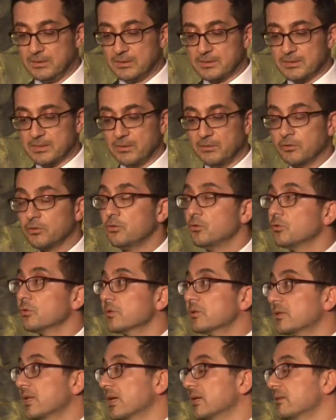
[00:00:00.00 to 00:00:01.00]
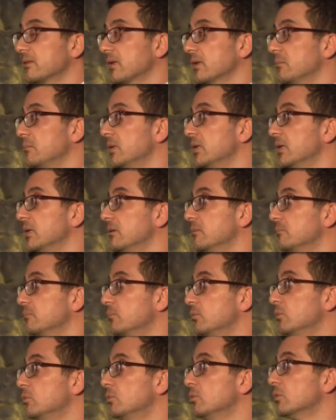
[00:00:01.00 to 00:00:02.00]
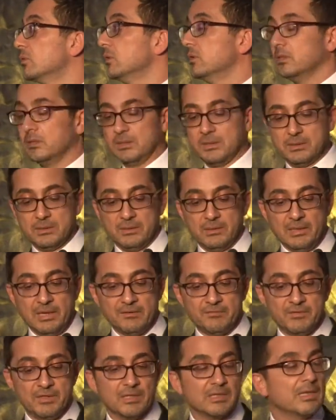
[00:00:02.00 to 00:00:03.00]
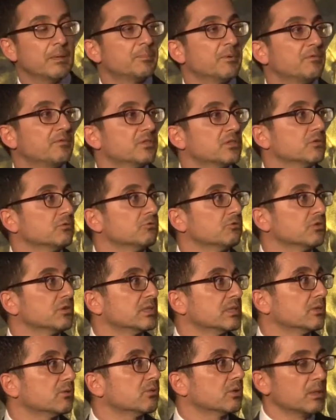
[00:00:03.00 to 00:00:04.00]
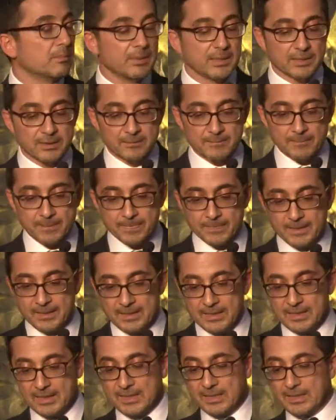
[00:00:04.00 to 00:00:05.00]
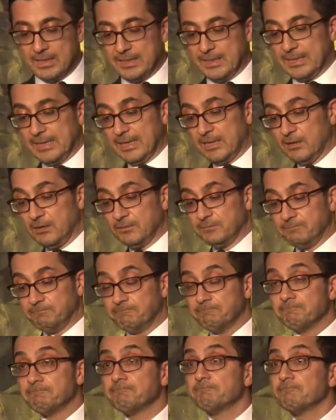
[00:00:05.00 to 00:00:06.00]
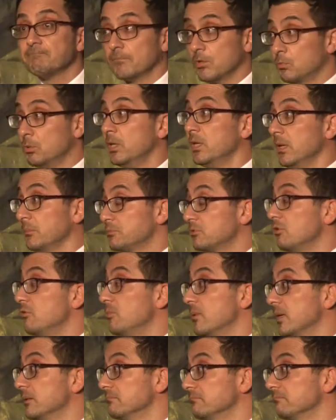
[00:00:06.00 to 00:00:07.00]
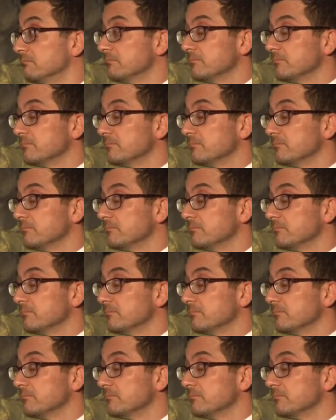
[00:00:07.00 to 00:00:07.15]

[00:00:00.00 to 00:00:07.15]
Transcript: Ça augure très, très bien pour euh, l'avenir de la profession juridique au Québec. Alors, oui, absolument.